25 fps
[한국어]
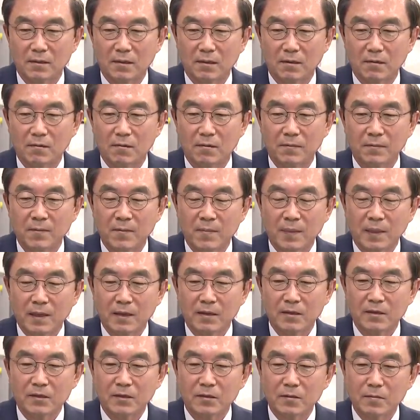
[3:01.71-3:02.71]
되고
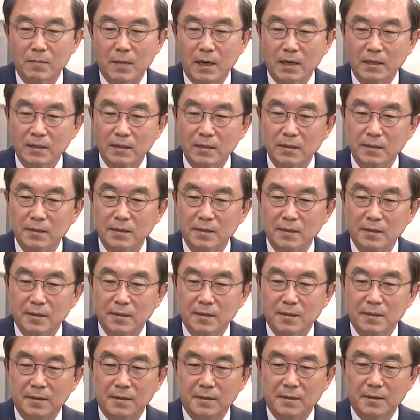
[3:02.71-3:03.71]
지금 많이
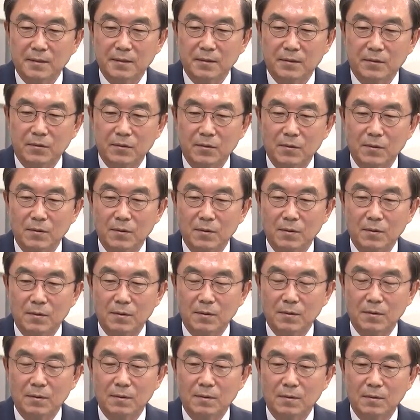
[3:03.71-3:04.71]

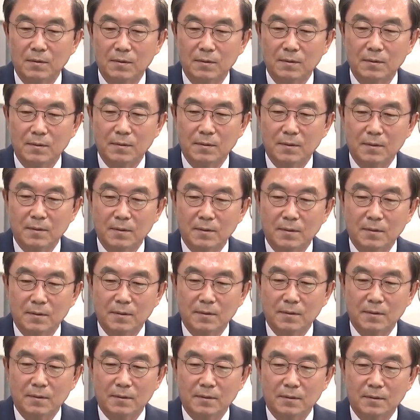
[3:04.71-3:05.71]
또
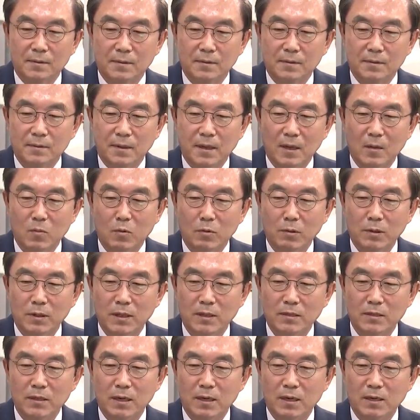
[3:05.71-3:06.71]
회복이
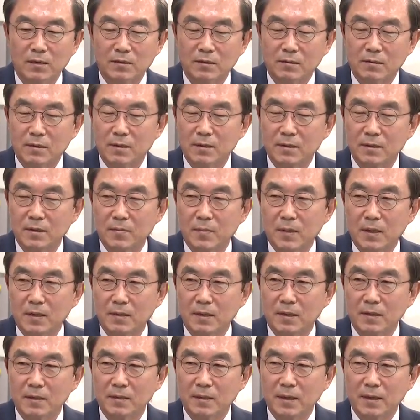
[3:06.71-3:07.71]
되지 않았을까 이렇게
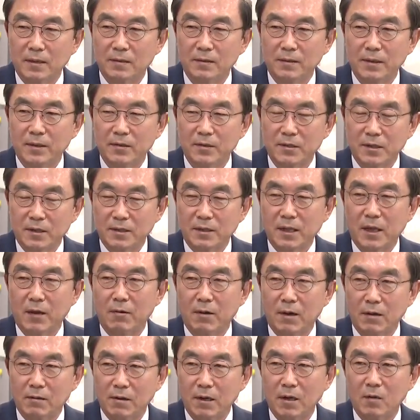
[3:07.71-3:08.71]
판단이 되는데요. 제가
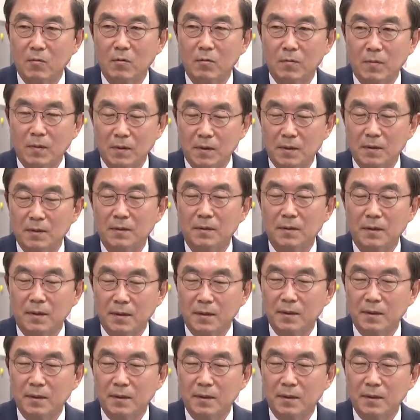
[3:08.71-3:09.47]
대화를 해보면 네.